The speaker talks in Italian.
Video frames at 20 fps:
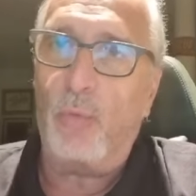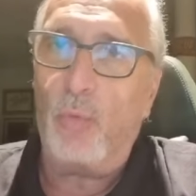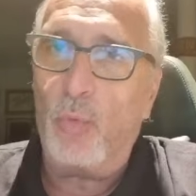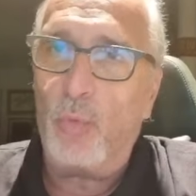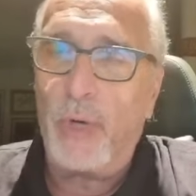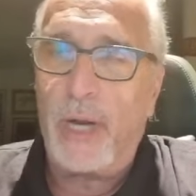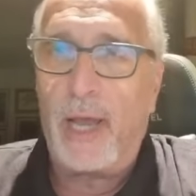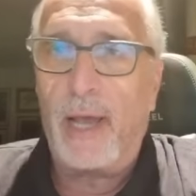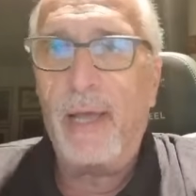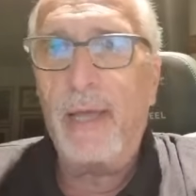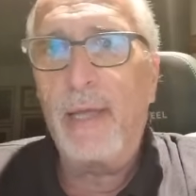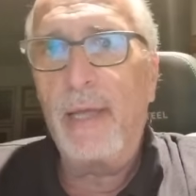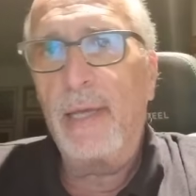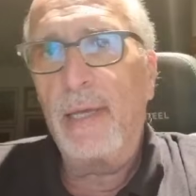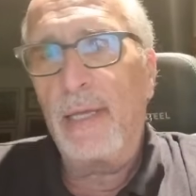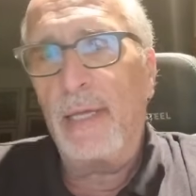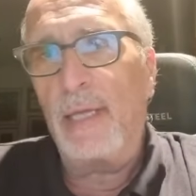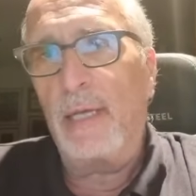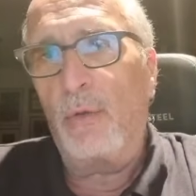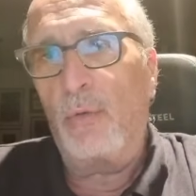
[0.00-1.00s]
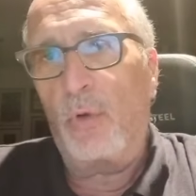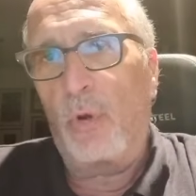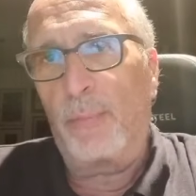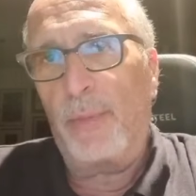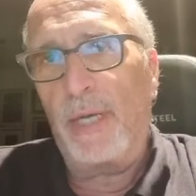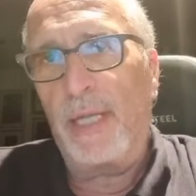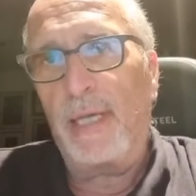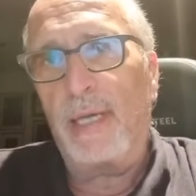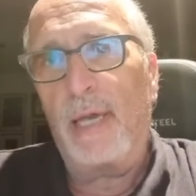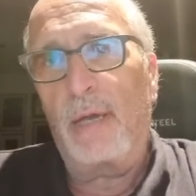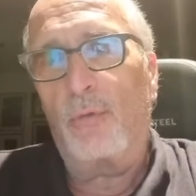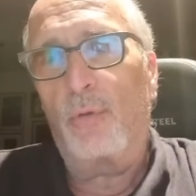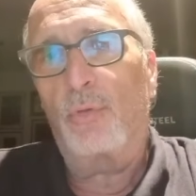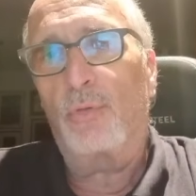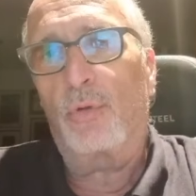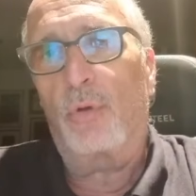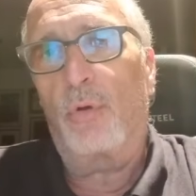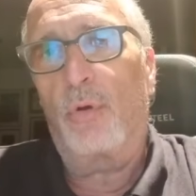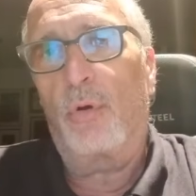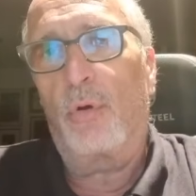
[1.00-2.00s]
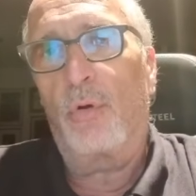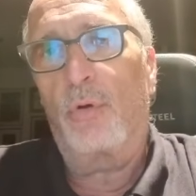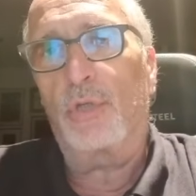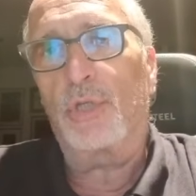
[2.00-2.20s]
una in Europa League contro lo